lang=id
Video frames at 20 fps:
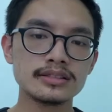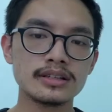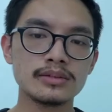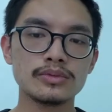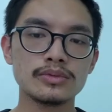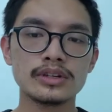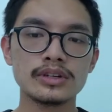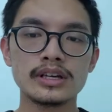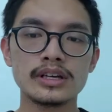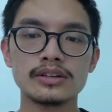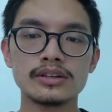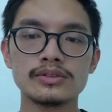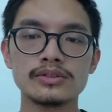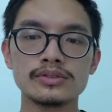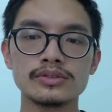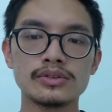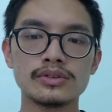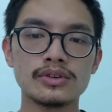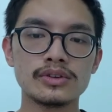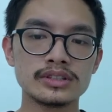kemudian
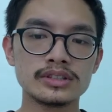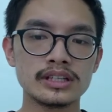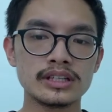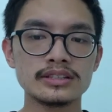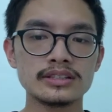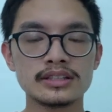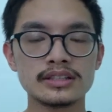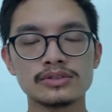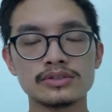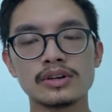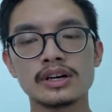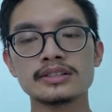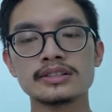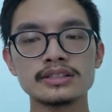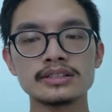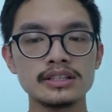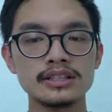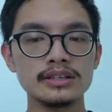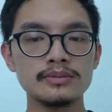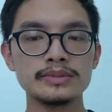untuk oksigen
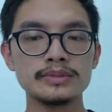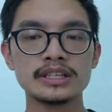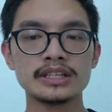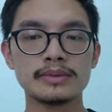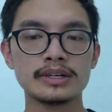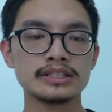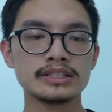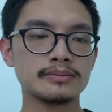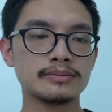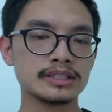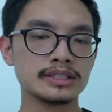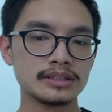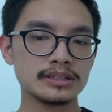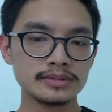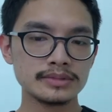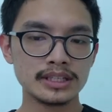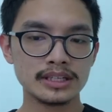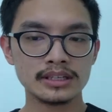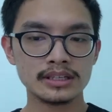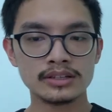saturasi bisa macam-macam
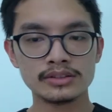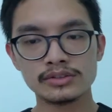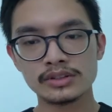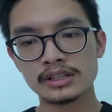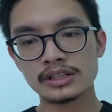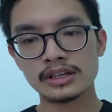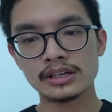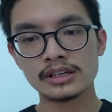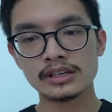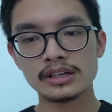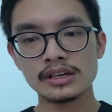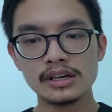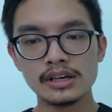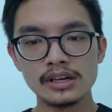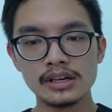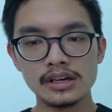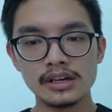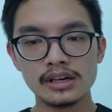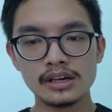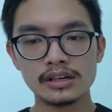salah satunya dengan
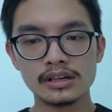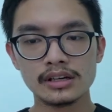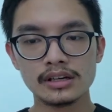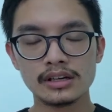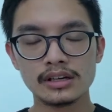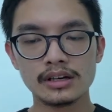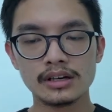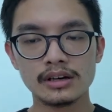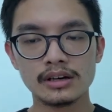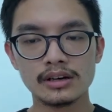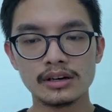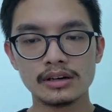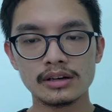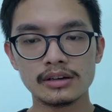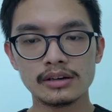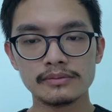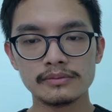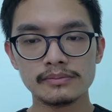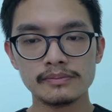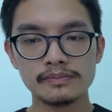uh,
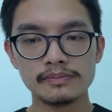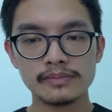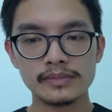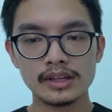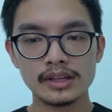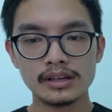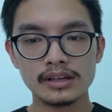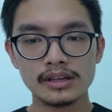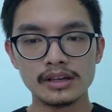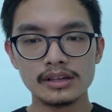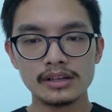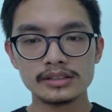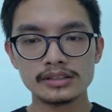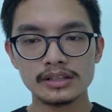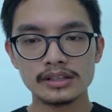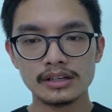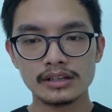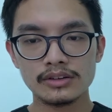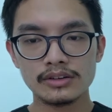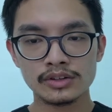
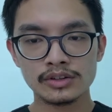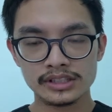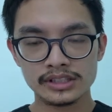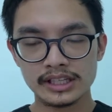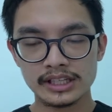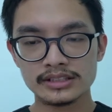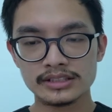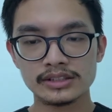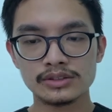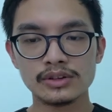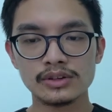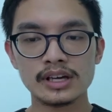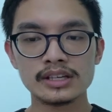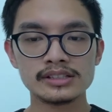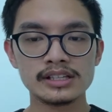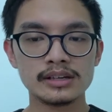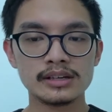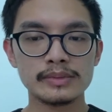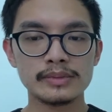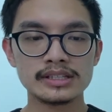oksigen
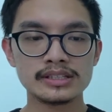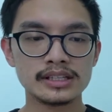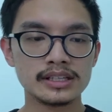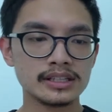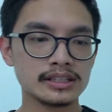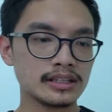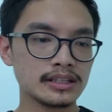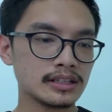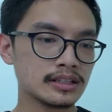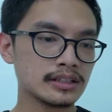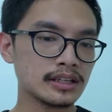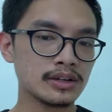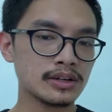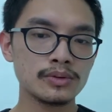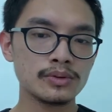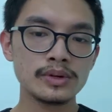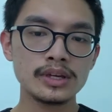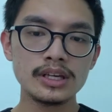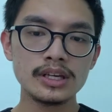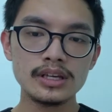saturasi yang biasa kita
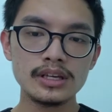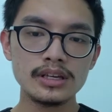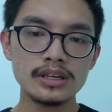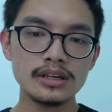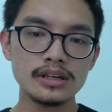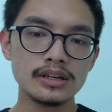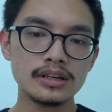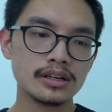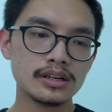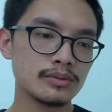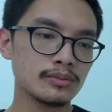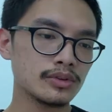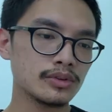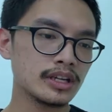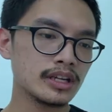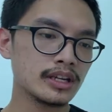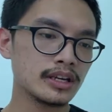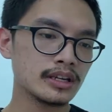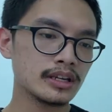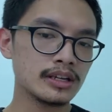ketahui,
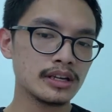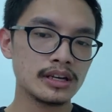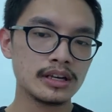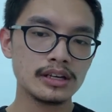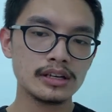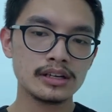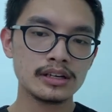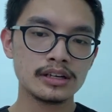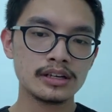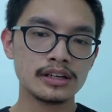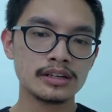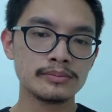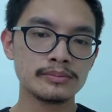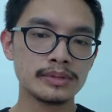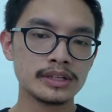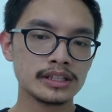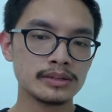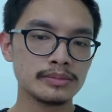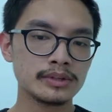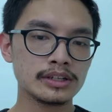kemudian ada uh,
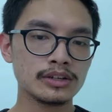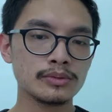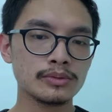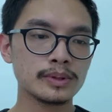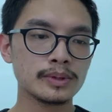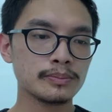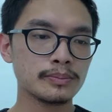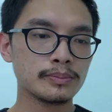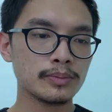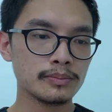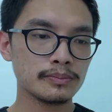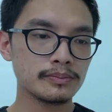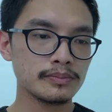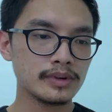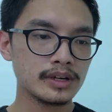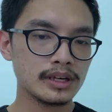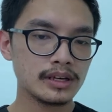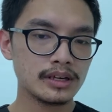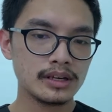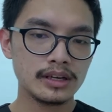implantable Doppler probe.
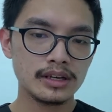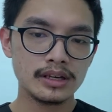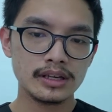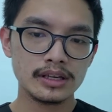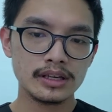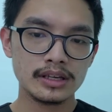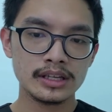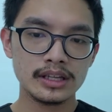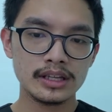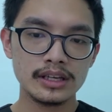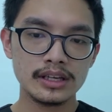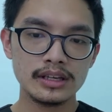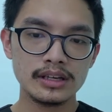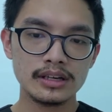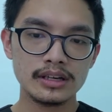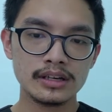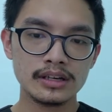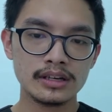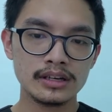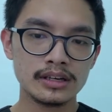Ini
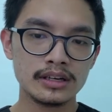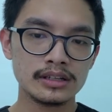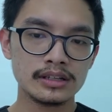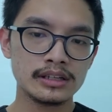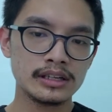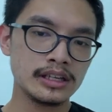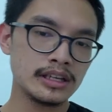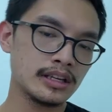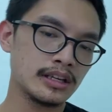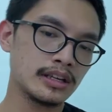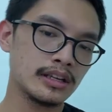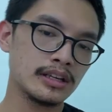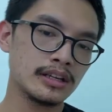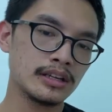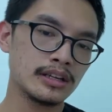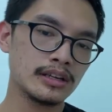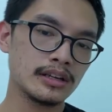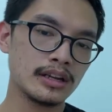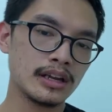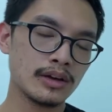uh,
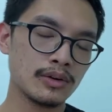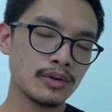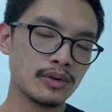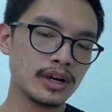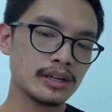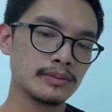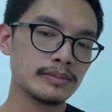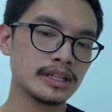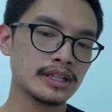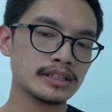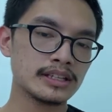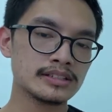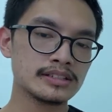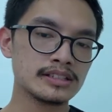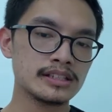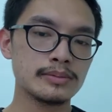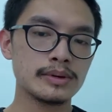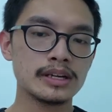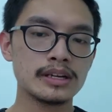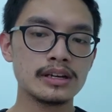dilakukan
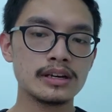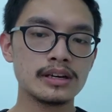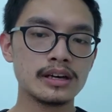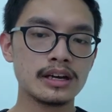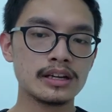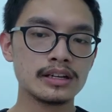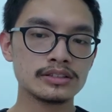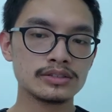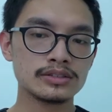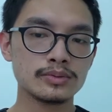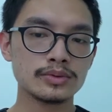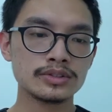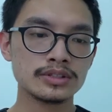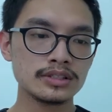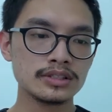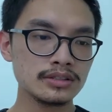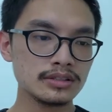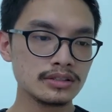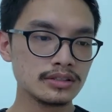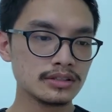implantasi pada
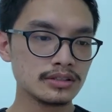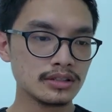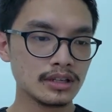anastomosis,